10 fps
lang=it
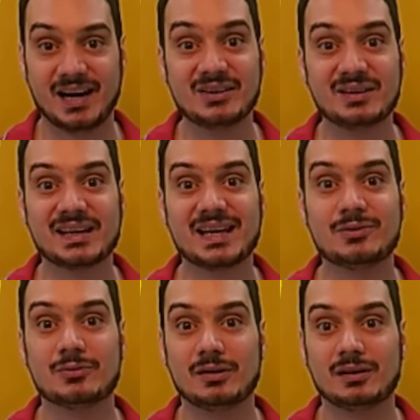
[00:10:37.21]
allora
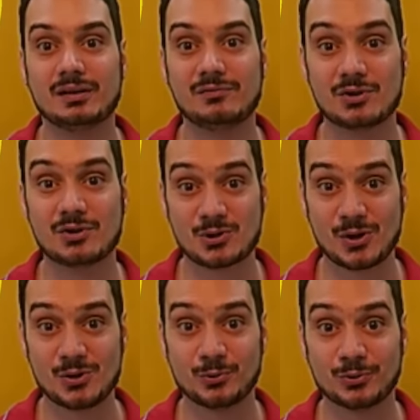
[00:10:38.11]
chiedo il vostro
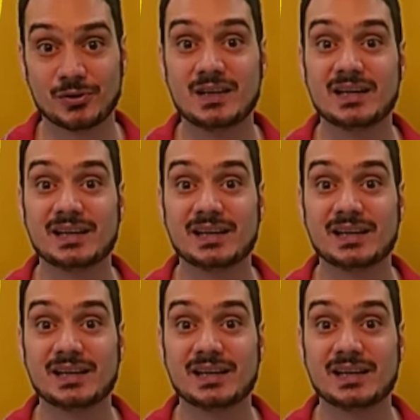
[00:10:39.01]
aiuto.